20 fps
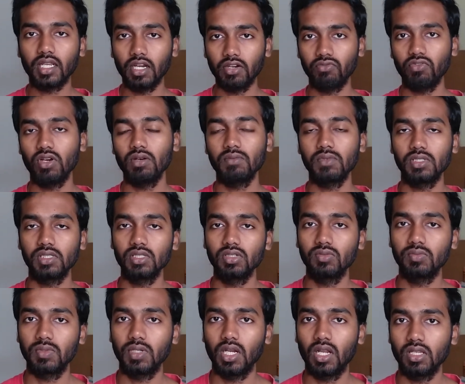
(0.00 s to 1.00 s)
கன்ஃபார்ம் வந்து
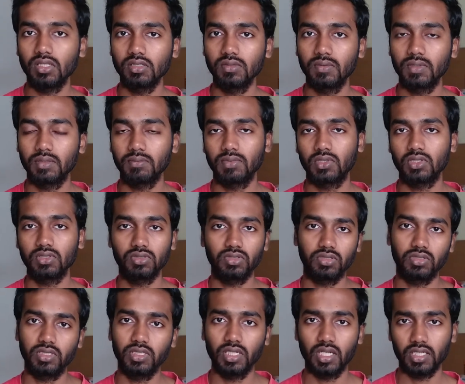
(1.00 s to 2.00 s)
இப்போ லான்ச் பண்ண போகிறோம்னு
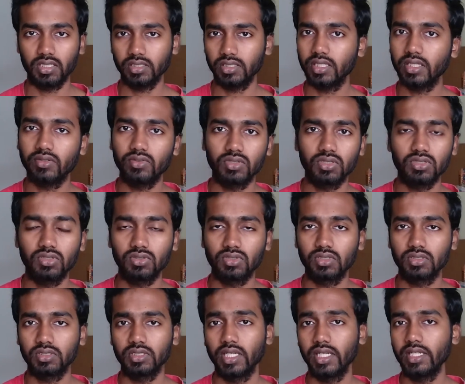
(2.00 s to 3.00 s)
சொல்லிட்டு லாஸ்ட் இயர் வந்து டூ
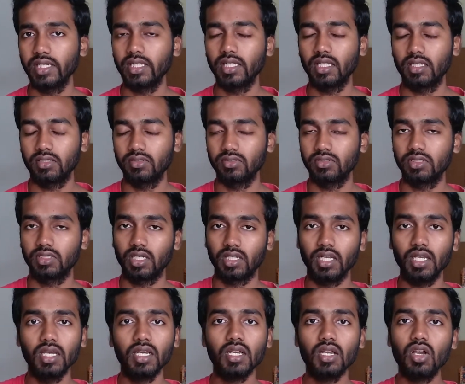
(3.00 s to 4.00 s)
தௌசண்ட் எயிட்டீனில்
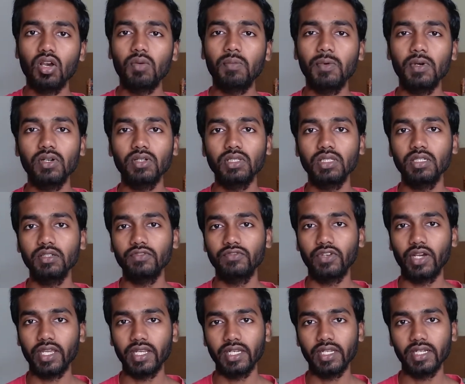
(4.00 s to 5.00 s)
அறிவிச்சிட்டாங்க இப்போ வந்துட்டு
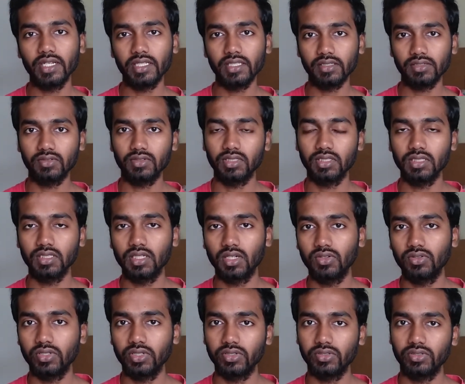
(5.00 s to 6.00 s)
ஃபைனல் இதுக்கு வந்து
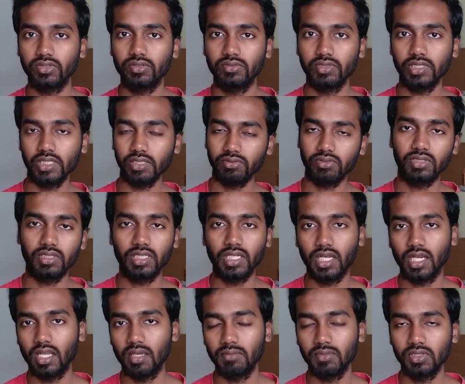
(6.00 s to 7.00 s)
கவுண்ட் டவுன் வரைக்கும்
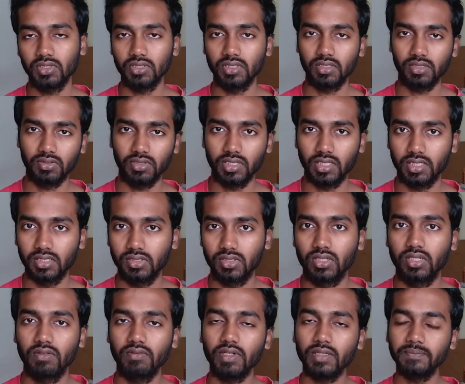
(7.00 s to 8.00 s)
வந்துட்டு எல்லாமே வந்துட்டு வந்தாச்சு
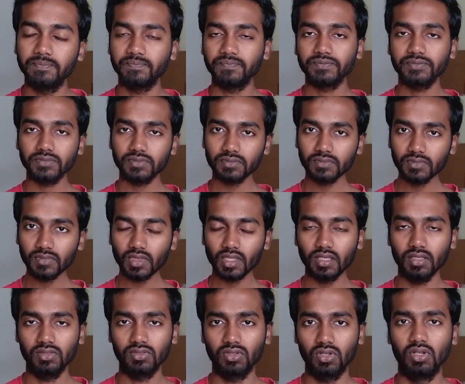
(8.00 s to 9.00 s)
ஓகேவா
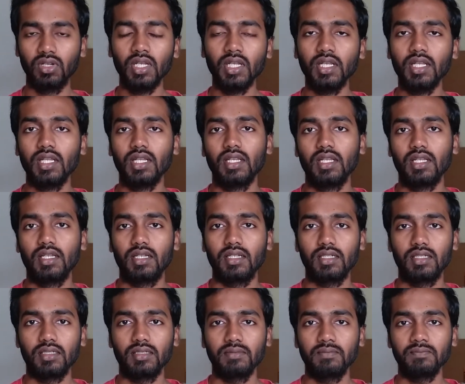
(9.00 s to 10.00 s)
ஸோ
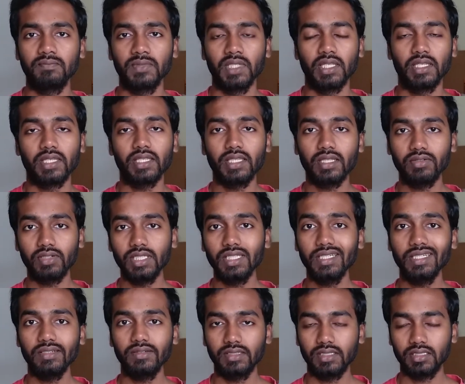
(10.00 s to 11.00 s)
இதில்
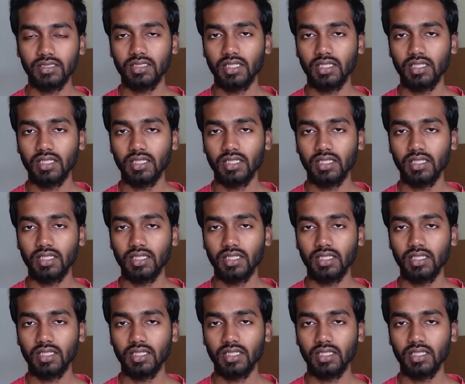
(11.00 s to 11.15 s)
வந்துட்டு அந்த